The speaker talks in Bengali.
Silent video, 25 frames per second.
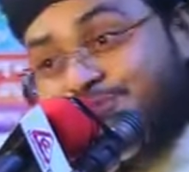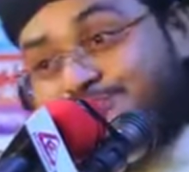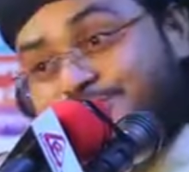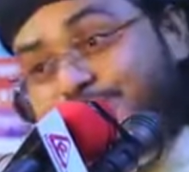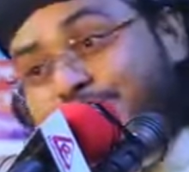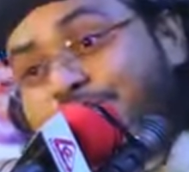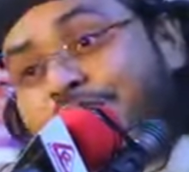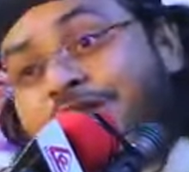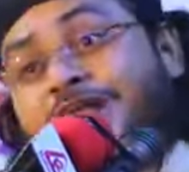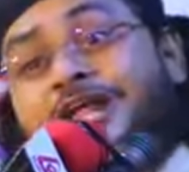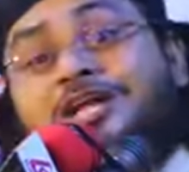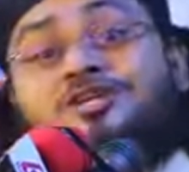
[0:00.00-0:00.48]
নবী
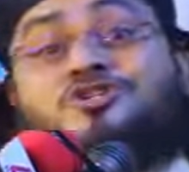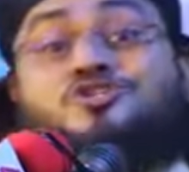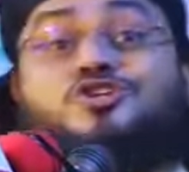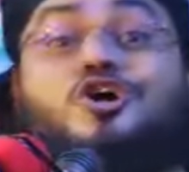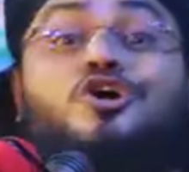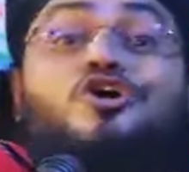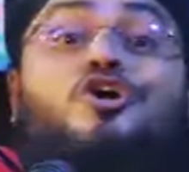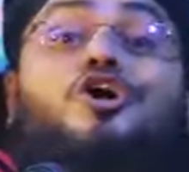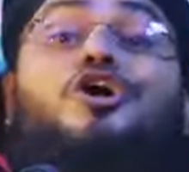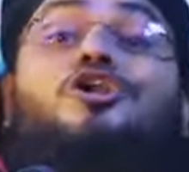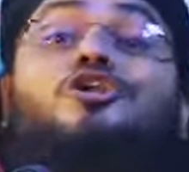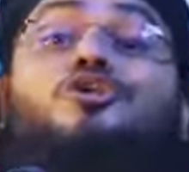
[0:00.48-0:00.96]
হলেন
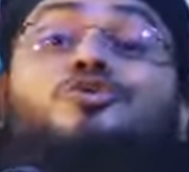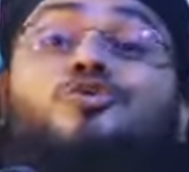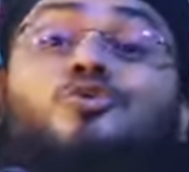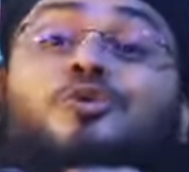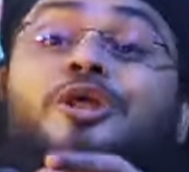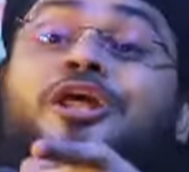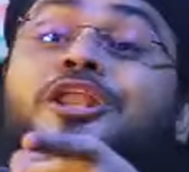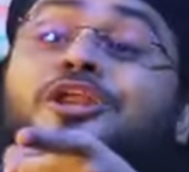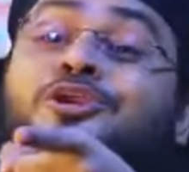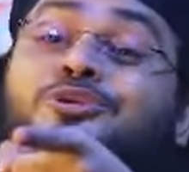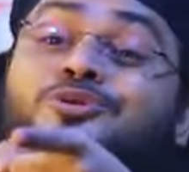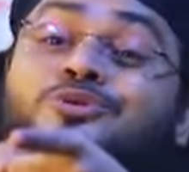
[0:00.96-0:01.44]
সকল
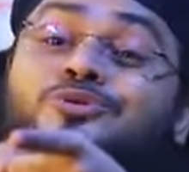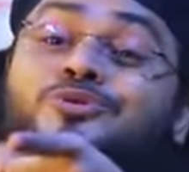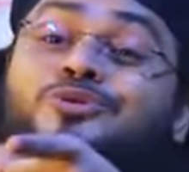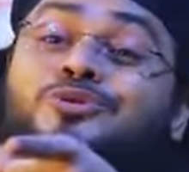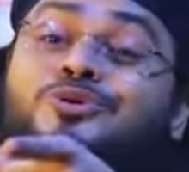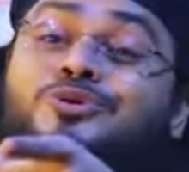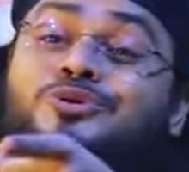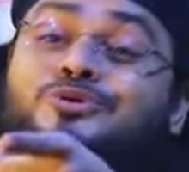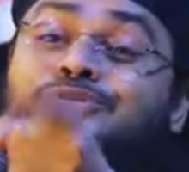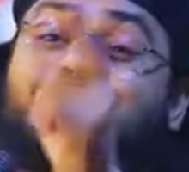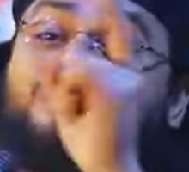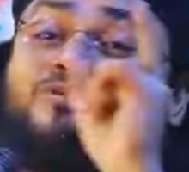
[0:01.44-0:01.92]
নূরের
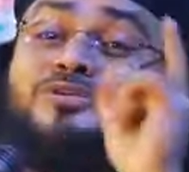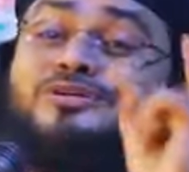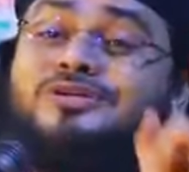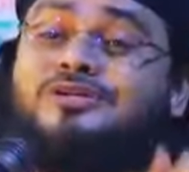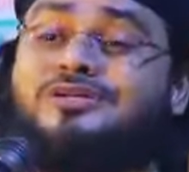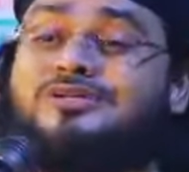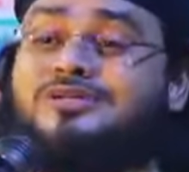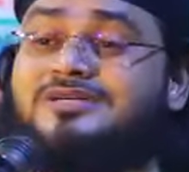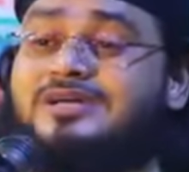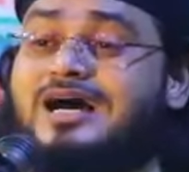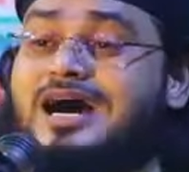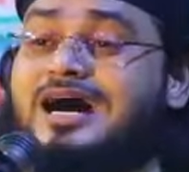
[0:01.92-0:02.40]
নূর
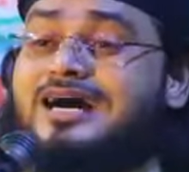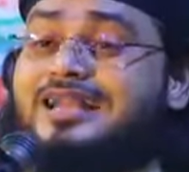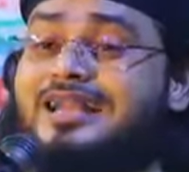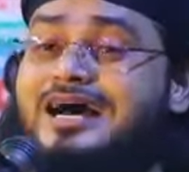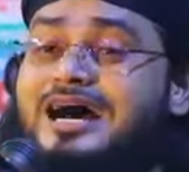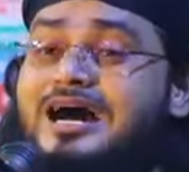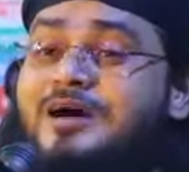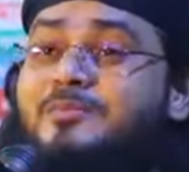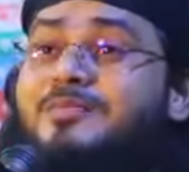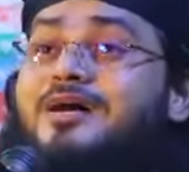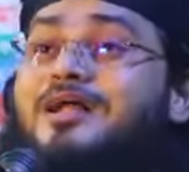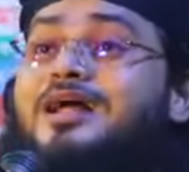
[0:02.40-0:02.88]
আর
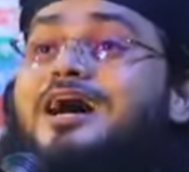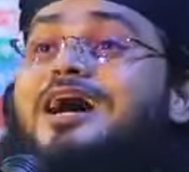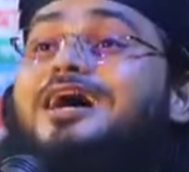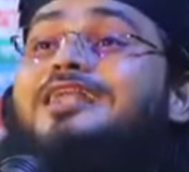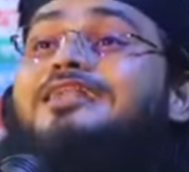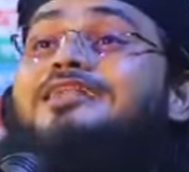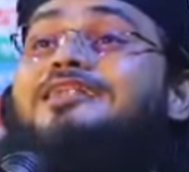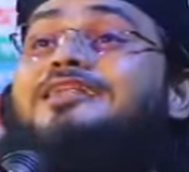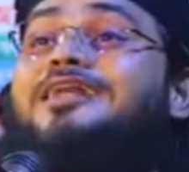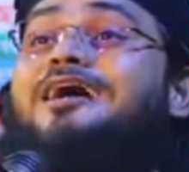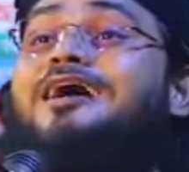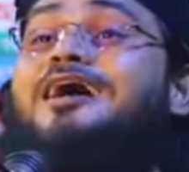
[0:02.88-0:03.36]
আমার
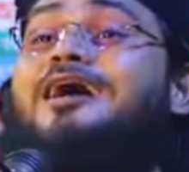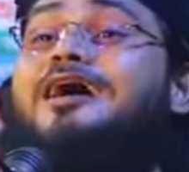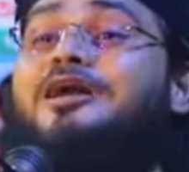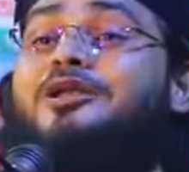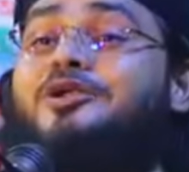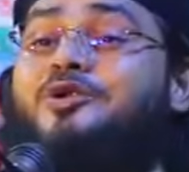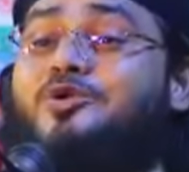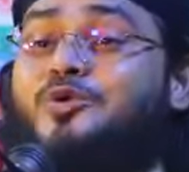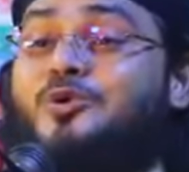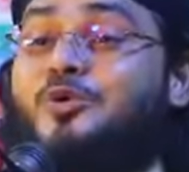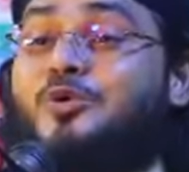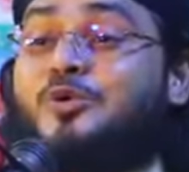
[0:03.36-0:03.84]
আল্লাহর
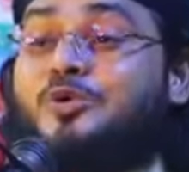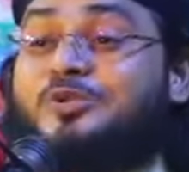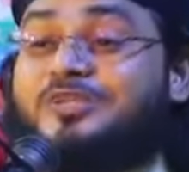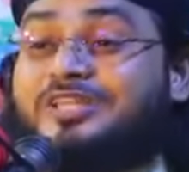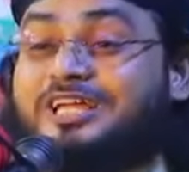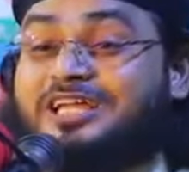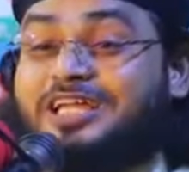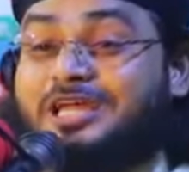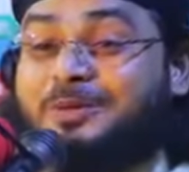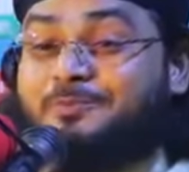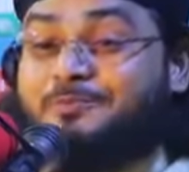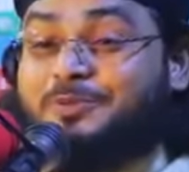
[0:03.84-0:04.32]
নূর
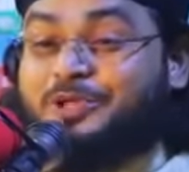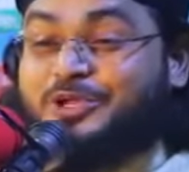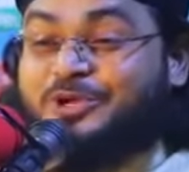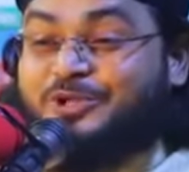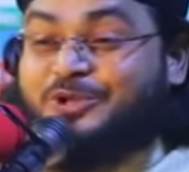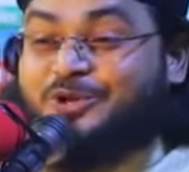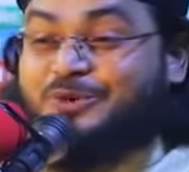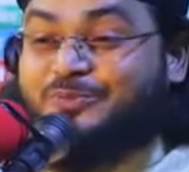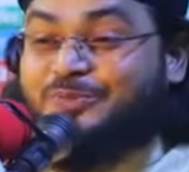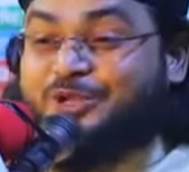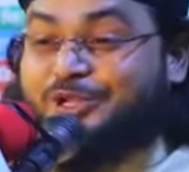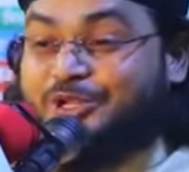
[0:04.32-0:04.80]
থেকে প্রিয়
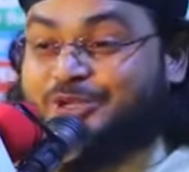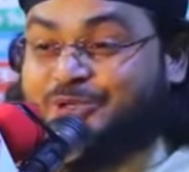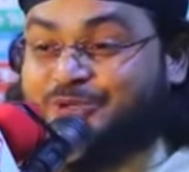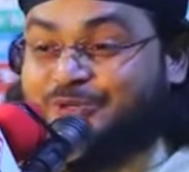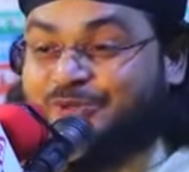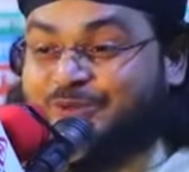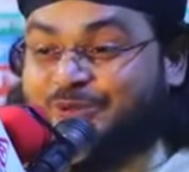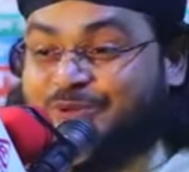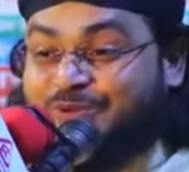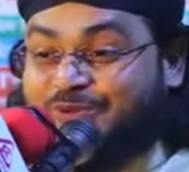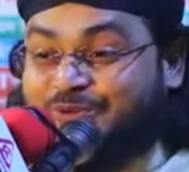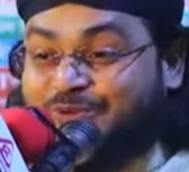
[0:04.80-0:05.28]
নবীর
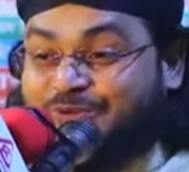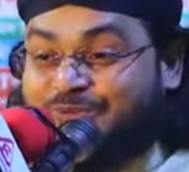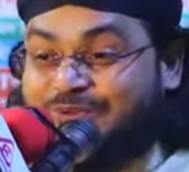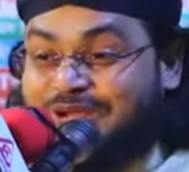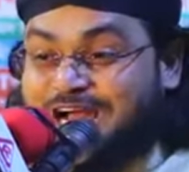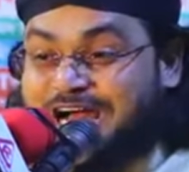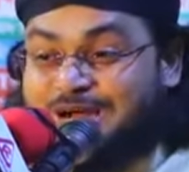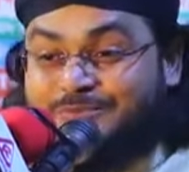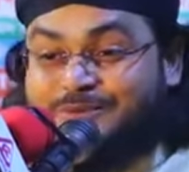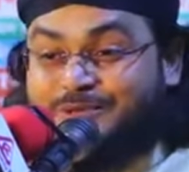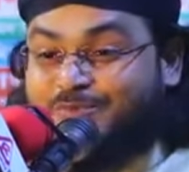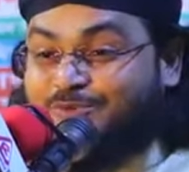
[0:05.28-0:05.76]
নূর
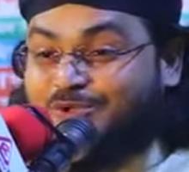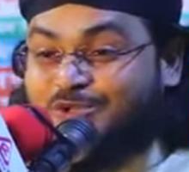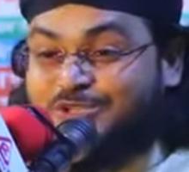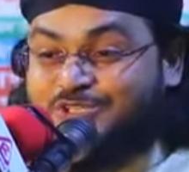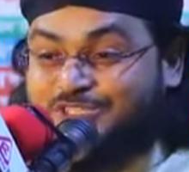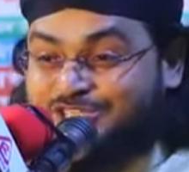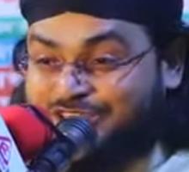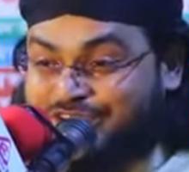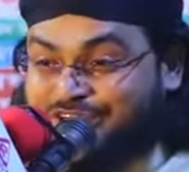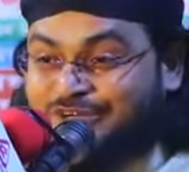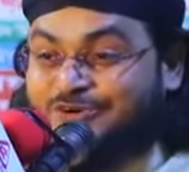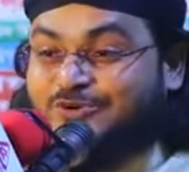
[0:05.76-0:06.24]
আমি
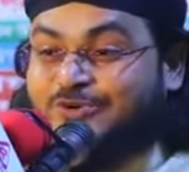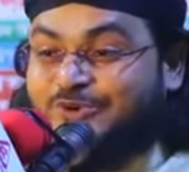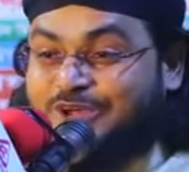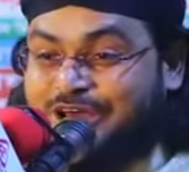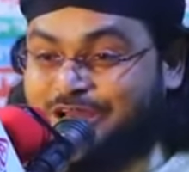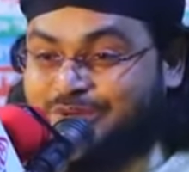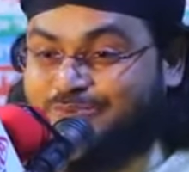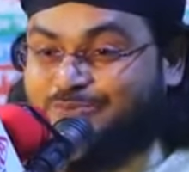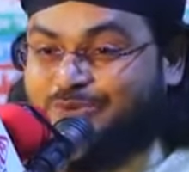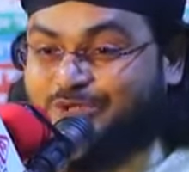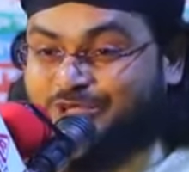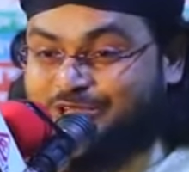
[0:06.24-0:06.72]
বলছি না
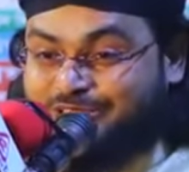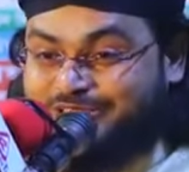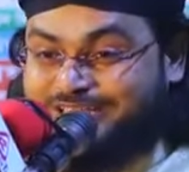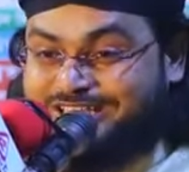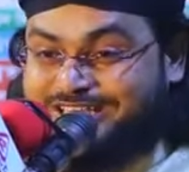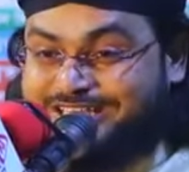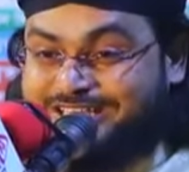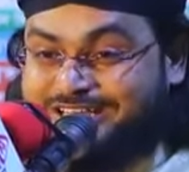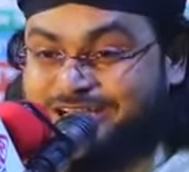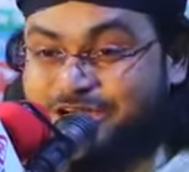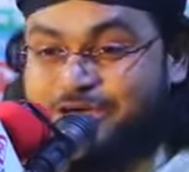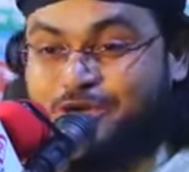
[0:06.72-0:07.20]
কোরআন বলছে
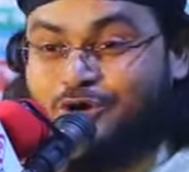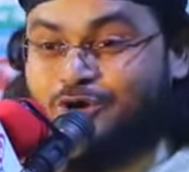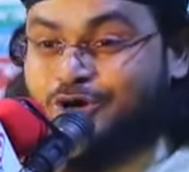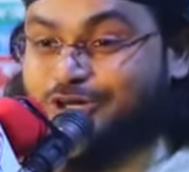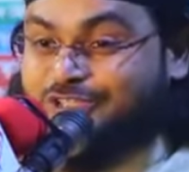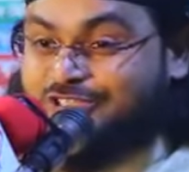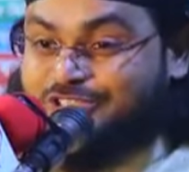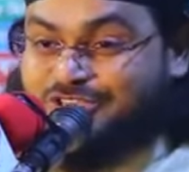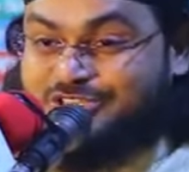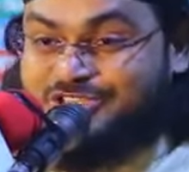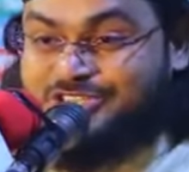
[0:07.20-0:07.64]
কদে